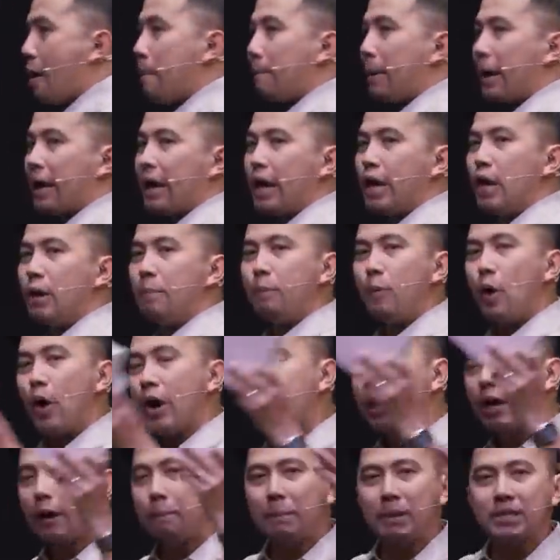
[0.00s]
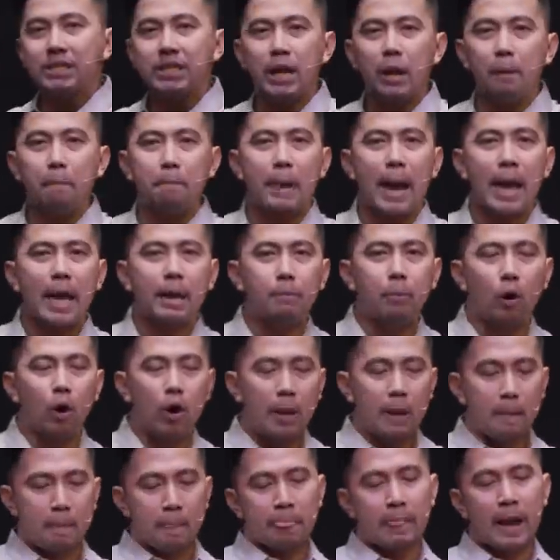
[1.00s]
Pag kayo po ay nagbasa ng
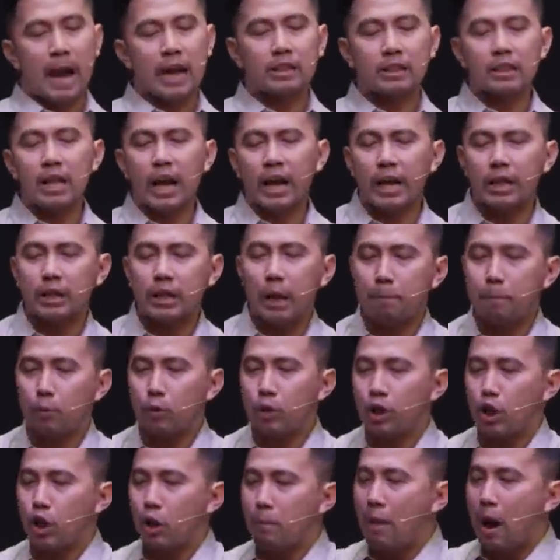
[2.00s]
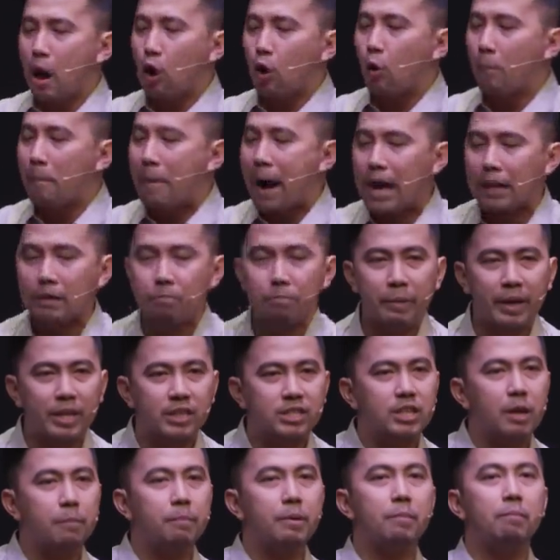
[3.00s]
Bible at nakita po ninyo yung mga
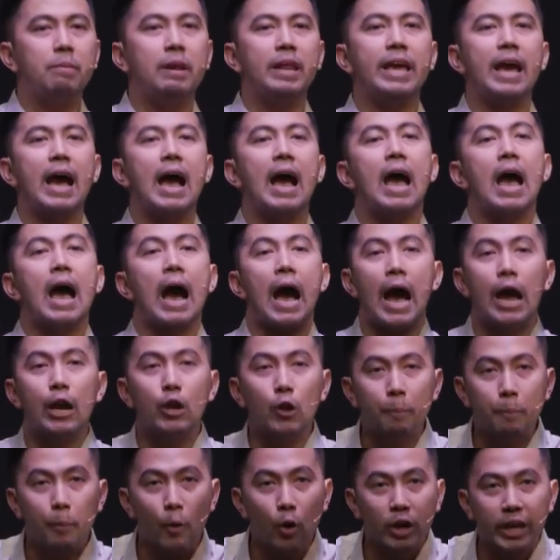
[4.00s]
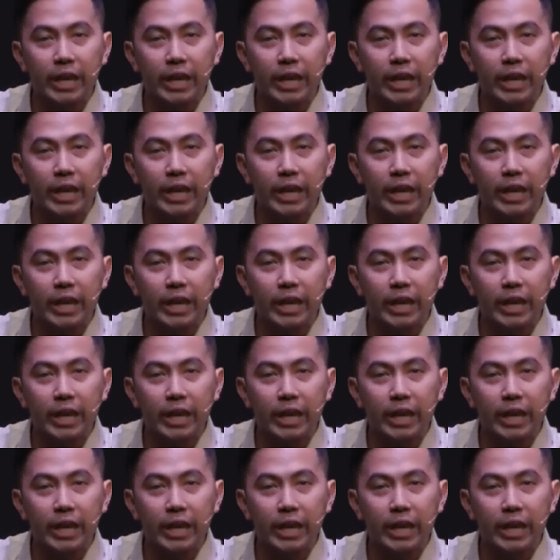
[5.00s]
commandments sa Biblia, ano pong